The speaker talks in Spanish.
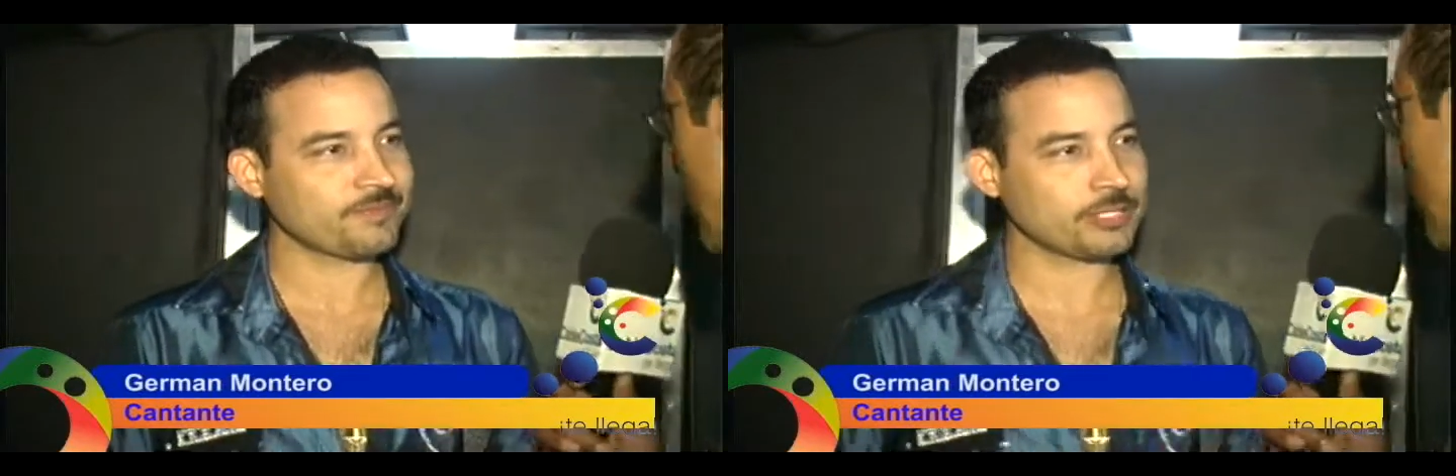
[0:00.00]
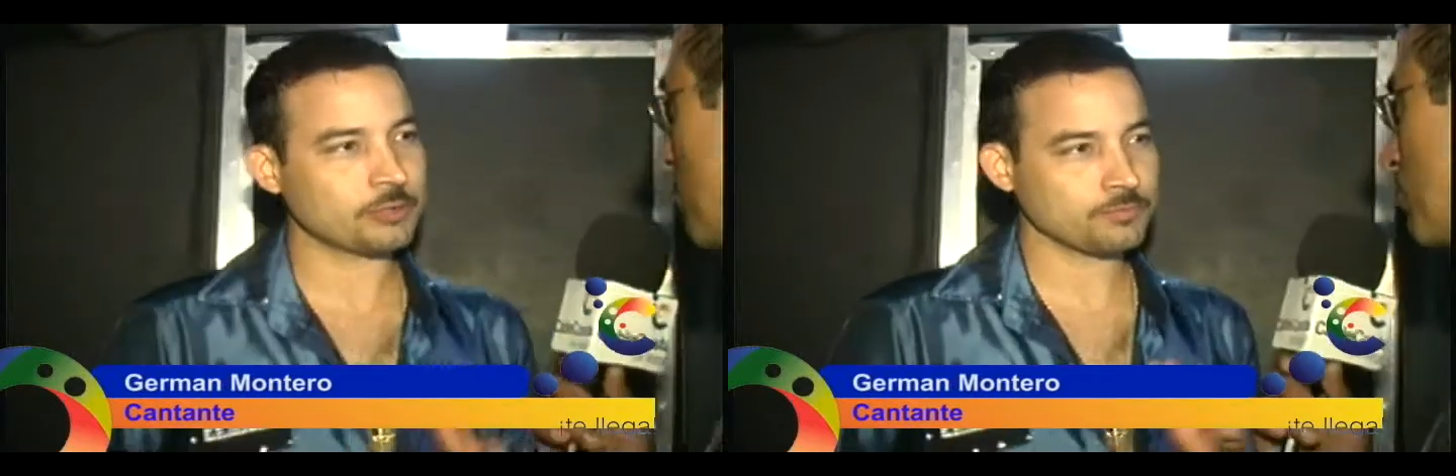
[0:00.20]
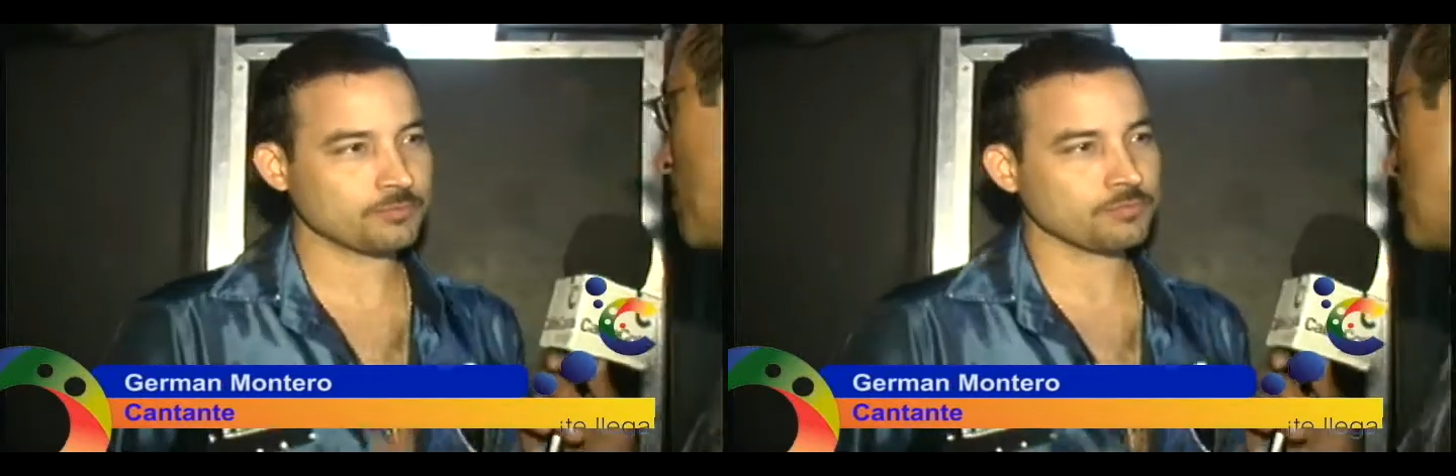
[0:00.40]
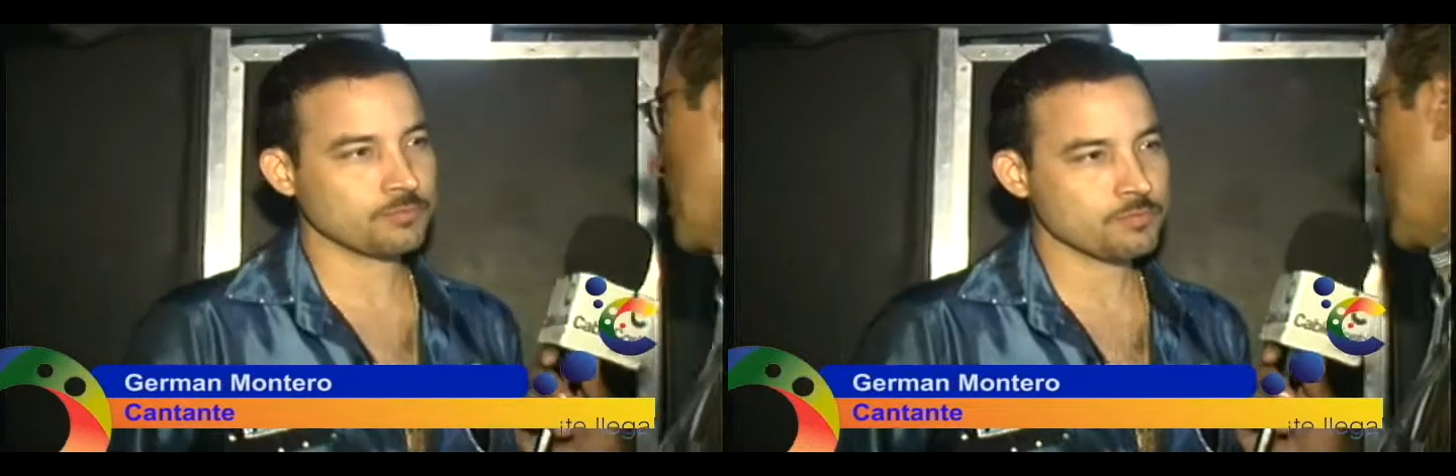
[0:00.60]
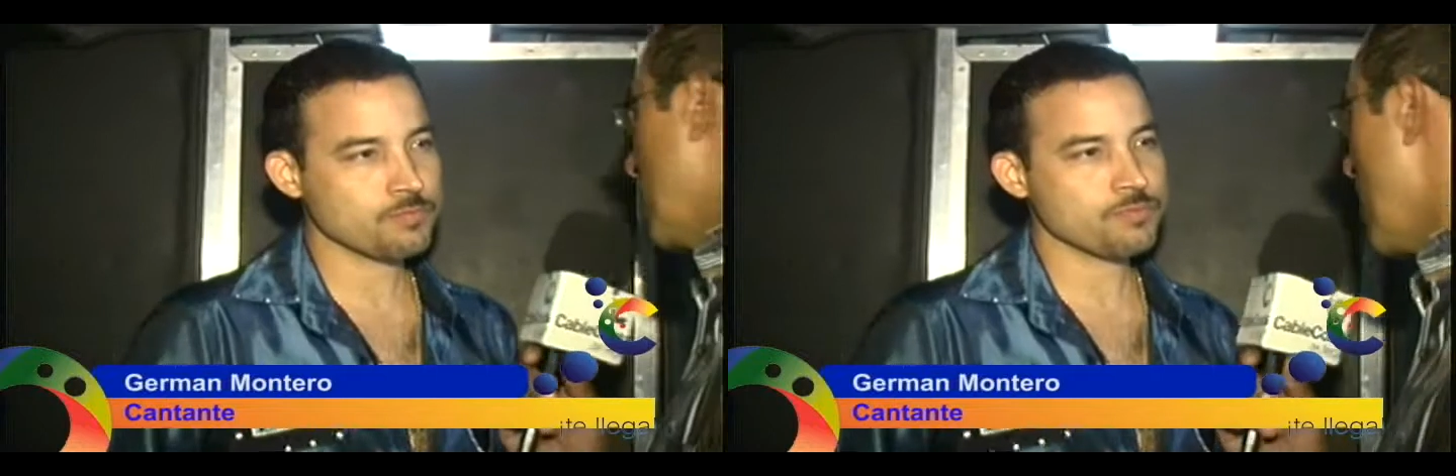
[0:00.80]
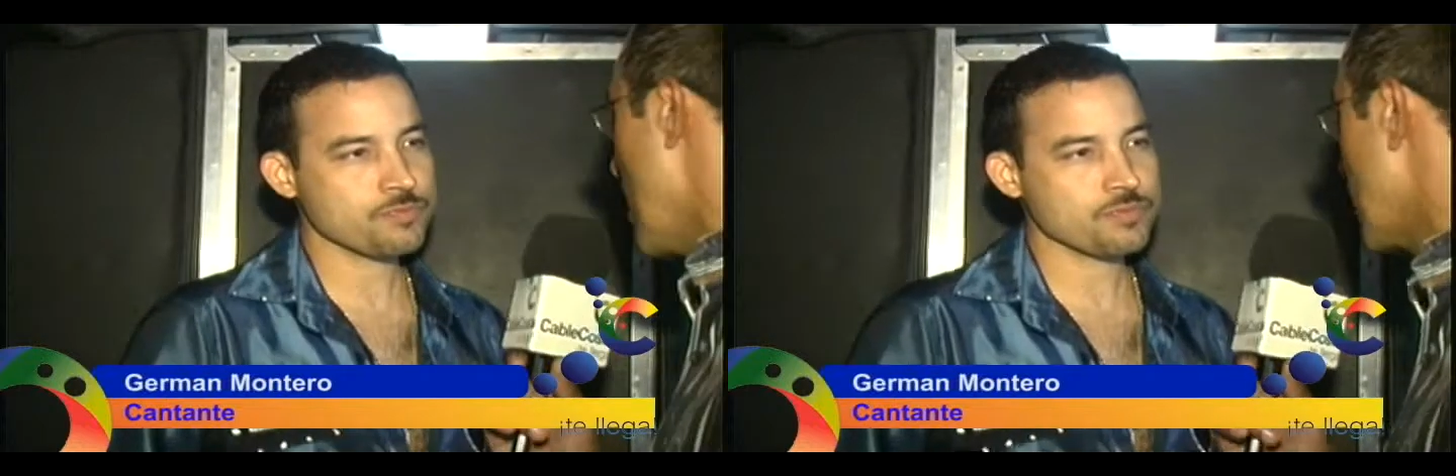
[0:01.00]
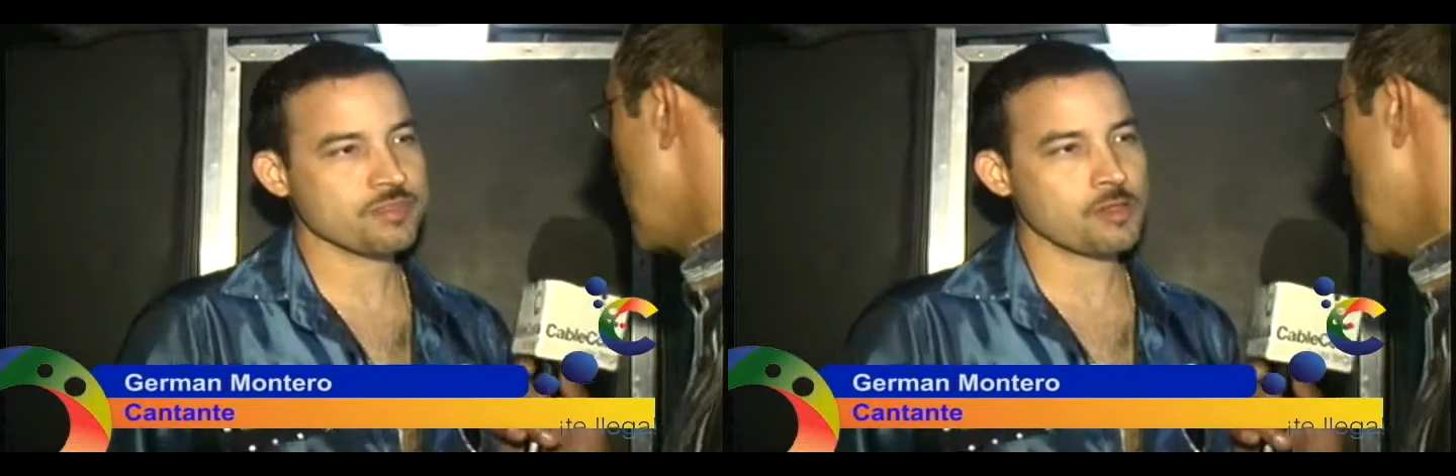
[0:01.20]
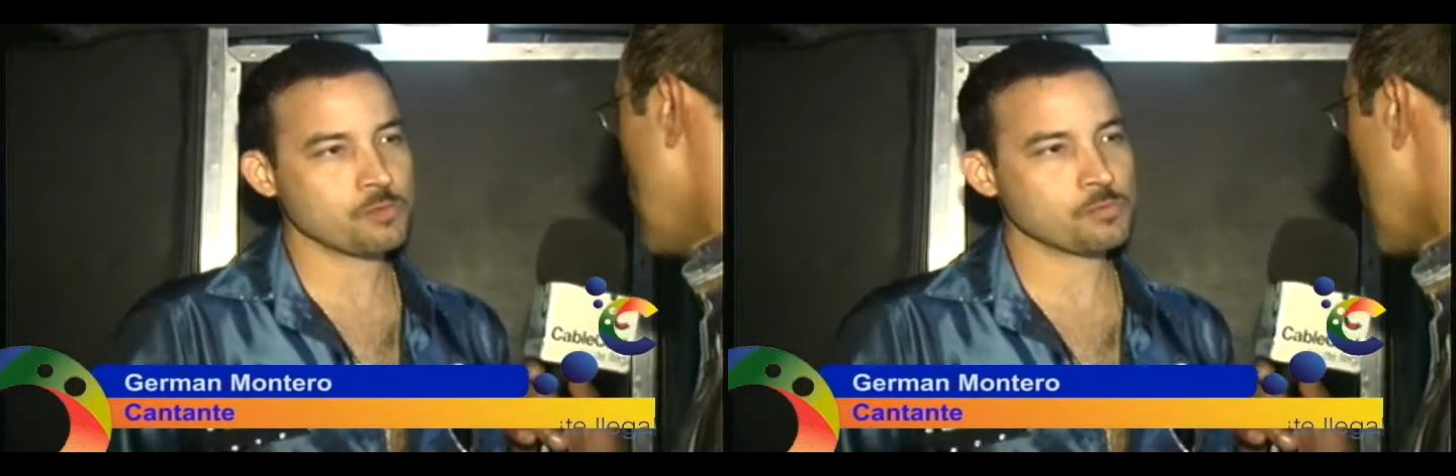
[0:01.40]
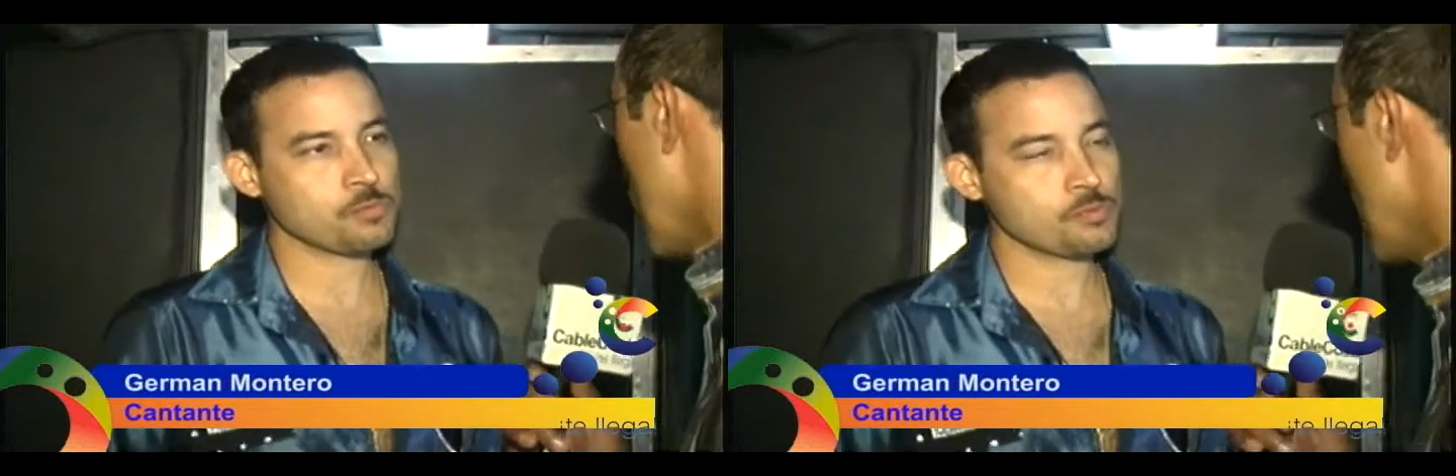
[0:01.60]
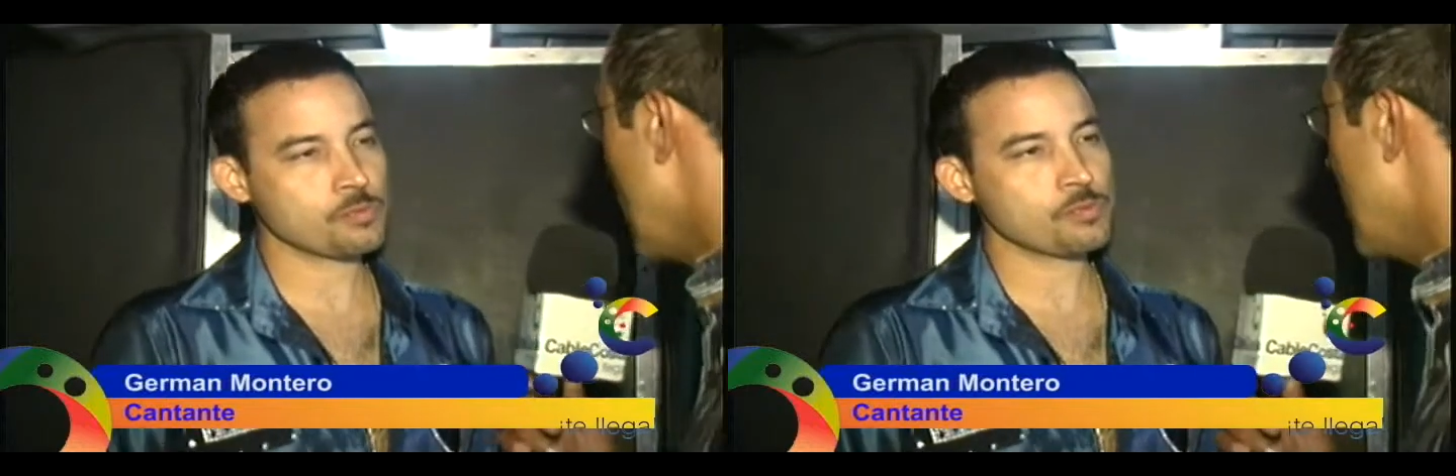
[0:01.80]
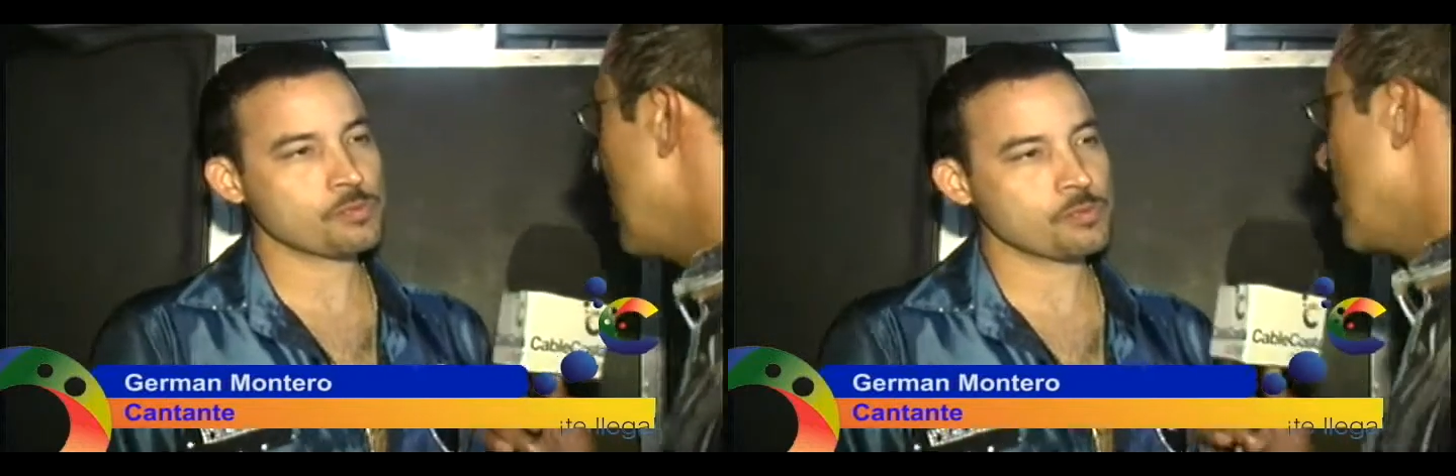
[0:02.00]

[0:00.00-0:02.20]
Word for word: estuvimos en Bandamax, en Videorola,